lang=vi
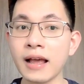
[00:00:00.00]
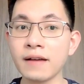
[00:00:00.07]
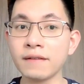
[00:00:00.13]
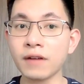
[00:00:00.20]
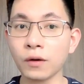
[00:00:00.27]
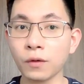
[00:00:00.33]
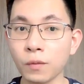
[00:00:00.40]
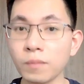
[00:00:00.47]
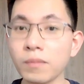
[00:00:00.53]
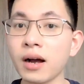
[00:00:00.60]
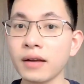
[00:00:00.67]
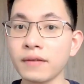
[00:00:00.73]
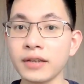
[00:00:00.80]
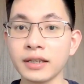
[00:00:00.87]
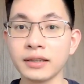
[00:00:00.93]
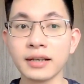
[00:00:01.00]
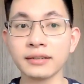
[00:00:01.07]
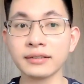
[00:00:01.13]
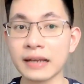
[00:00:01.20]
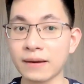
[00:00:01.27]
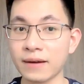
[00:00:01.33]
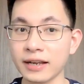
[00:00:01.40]
Và cũng bởi vì tiếng
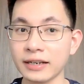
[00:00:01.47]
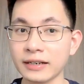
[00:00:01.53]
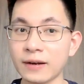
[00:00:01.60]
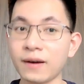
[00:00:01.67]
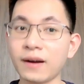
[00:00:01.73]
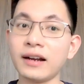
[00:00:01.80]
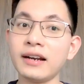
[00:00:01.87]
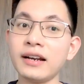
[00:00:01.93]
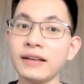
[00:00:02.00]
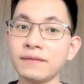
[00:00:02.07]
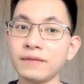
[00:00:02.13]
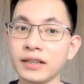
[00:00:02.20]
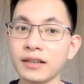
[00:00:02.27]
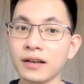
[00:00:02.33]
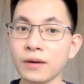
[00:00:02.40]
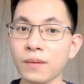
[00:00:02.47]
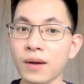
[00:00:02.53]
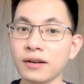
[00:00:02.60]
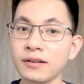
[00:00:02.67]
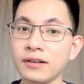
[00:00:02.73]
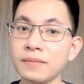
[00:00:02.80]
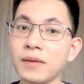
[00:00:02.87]
sáo ấy nó gắn liền với thời quá
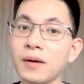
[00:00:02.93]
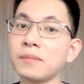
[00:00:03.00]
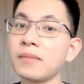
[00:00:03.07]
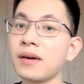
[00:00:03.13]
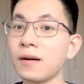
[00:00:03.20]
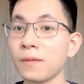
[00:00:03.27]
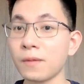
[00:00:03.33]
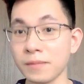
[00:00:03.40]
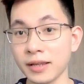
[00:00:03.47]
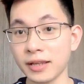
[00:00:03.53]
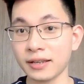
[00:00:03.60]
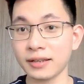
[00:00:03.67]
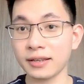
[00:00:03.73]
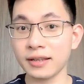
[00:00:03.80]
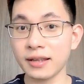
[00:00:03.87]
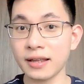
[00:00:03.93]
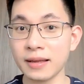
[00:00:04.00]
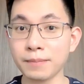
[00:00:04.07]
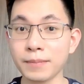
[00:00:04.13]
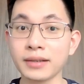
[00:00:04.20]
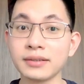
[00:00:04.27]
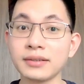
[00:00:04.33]
khứ mộng mơ của Mị,
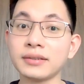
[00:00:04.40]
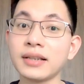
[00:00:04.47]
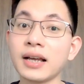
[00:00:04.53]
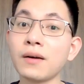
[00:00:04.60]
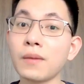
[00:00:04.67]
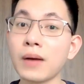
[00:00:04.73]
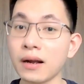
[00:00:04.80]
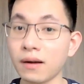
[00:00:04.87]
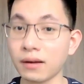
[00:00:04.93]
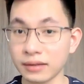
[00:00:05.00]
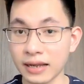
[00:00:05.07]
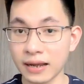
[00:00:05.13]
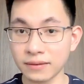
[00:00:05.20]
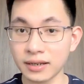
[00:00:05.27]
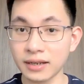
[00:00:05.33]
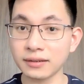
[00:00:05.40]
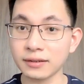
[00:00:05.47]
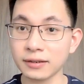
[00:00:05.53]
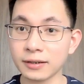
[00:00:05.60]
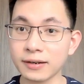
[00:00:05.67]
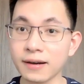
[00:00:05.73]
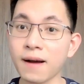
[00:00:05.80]
mà sự thăng hoa ngọt ngào nhất
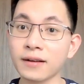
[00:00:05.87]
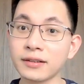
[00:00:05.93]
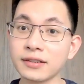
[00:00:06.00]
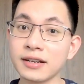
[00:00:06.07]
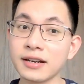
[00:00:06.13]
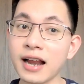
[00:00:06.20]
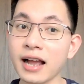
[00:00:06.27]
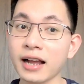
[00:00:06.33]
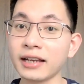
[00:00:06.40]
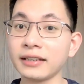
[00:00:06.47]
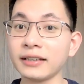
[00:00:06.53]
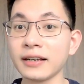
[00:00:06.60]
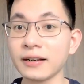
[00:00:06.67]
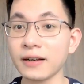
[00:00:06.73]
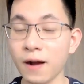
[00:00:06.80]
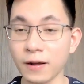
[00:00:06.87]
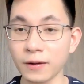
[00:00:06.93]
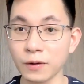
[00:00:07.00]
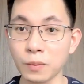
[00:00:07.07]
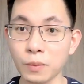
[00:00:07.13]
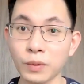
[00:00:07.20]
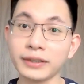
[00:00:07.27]
đó chính là cái tiếng gọi
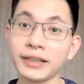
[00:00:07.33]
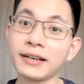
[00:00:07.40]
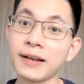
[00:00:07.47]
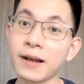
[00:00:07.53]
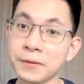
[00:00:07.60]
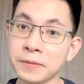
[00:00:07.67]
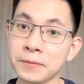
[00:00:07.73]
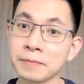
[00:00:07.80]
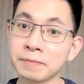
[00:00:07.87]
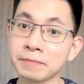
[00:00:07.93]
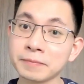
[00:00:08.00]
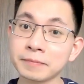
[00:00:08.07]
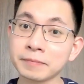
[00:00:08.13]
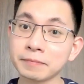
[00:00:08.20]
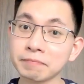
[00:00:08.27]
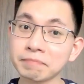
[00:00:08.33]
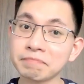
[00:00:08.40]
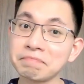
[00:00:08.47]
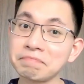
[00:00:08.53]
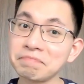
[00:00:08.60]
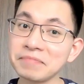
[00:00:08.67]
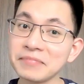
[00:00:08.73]
của mối tình đầu.
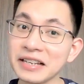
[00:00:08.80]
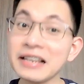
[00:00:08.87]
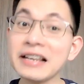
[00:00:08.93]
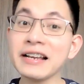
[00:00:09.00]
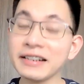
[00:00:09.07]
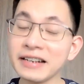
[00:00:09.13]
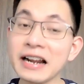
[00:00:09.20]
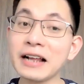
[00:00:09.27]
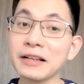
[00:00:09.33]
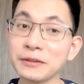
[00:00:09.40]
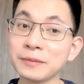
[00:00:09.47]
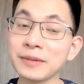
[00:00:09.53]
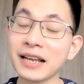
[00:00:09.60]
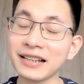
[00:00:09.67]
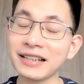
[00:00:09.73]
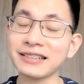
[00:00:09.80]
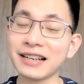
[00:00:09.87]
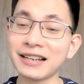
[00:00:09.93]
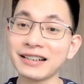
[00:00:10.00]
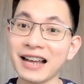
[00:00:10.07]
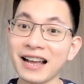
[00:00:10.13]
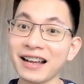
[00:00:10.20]
Nên là chúng ta thấy
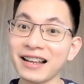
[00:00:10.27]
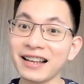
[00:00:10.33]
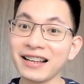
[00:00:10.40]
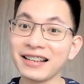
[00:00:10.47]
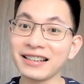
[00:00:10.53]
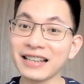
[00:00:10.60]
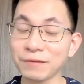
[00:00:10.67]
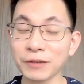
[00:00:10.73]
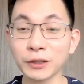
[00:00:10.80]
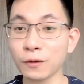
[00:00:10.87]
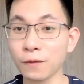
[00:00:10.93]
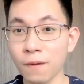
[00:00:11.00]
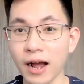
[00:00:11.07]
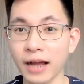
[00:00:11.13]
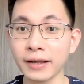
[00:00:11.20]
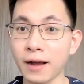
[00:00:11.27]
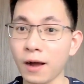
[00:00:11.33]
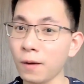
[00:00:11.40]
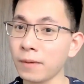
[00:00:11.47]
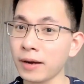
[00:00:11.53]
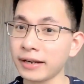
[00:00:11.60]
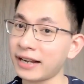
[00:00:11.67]
rằng là nhà văn Tô Hoài,
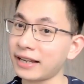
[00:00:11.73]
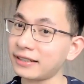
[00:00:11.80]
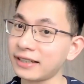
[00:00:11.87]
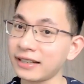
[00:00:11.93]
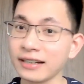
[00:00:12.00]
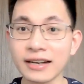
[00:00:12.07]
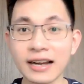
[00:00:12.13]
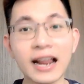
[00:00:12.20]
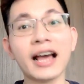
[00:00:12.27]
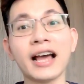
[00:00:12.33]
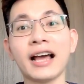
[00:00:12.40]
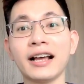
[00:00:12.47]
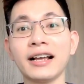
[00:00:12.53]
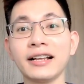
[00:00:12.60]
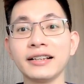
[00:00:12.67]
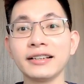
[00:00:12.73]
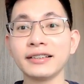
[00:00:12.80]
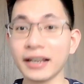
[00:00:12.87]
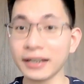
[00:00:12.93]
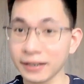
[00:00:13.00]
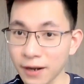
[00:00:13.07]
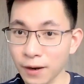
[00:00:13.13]
ông ấy đã rất là
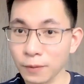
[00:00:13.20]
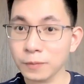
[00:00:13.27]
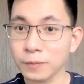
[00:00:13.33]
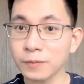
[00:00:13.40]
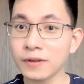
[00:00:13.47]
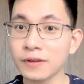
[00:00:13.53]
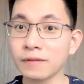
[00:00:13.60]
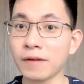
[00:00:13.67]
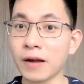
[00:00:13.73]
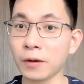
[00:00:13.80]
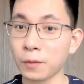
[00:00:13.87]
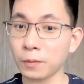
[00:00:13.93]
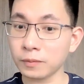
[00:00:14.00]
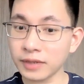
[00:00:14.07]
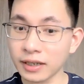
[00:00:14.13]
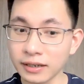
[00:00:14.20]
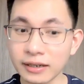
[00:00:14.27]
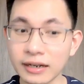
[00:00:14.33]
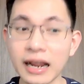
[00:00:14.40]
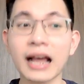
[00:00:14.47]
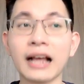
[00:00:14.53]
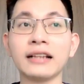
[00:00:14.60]
thành công và cũng rất
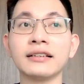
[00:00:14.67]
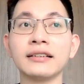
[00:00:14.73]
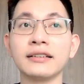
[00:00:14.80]
là